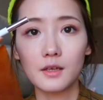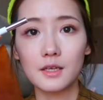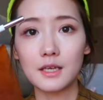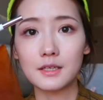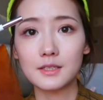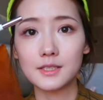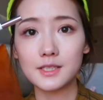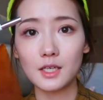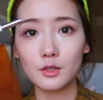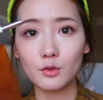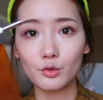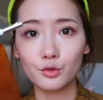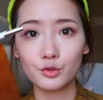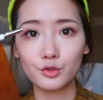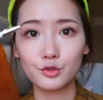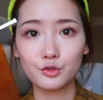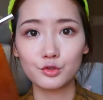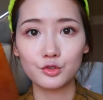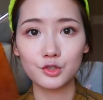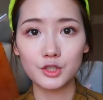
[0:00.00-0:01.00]
眼线用
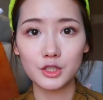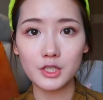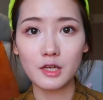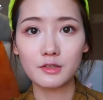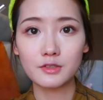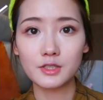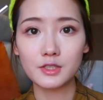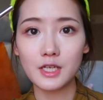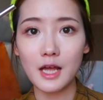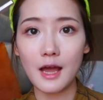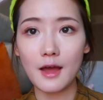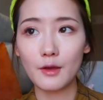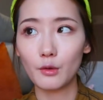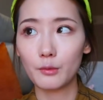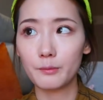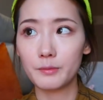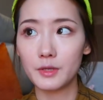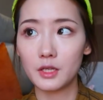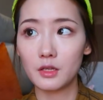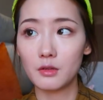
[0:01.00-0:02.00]
的就是上支爱
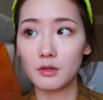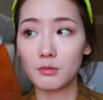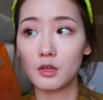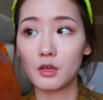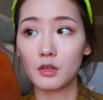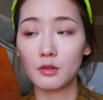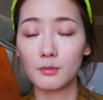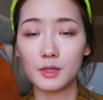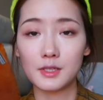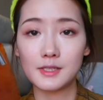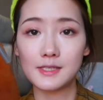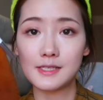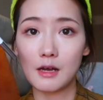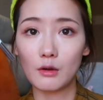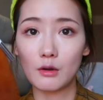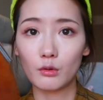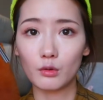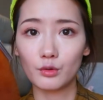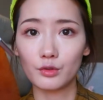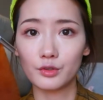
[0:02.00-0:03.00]
用品里跟你们
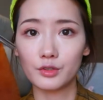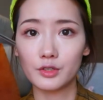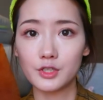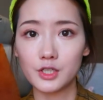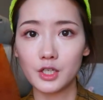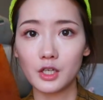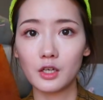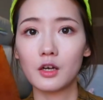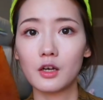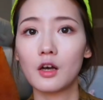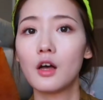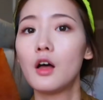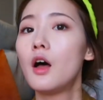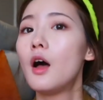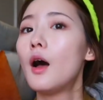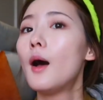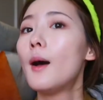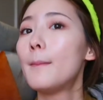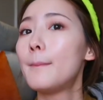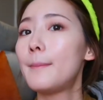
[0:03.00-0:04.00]
讲过的这个，
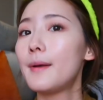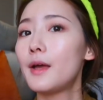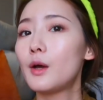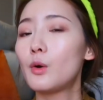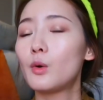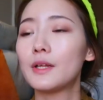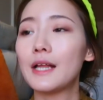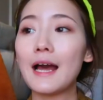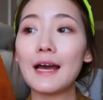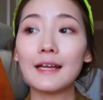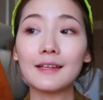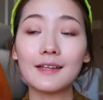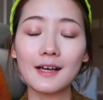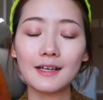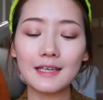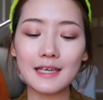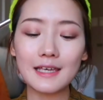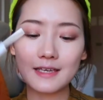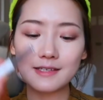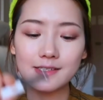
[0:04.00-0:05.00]
被我拿来
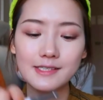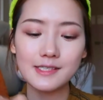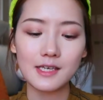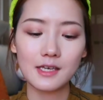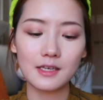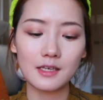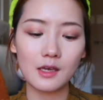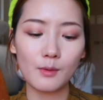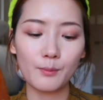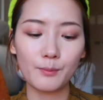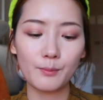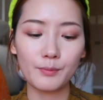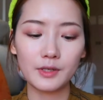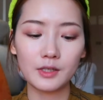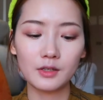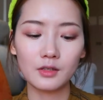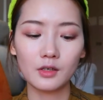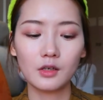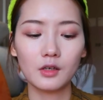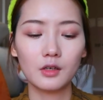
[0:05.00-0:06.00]
当眼线液笔
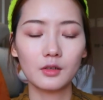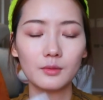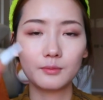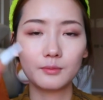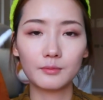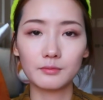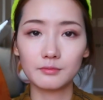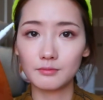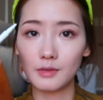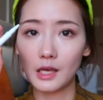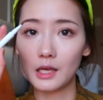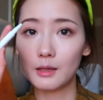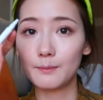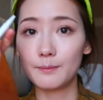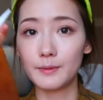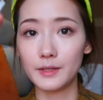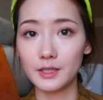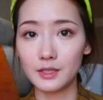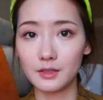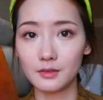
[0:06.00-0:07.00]
的眉
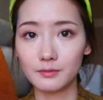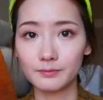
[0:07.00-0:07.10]
笔。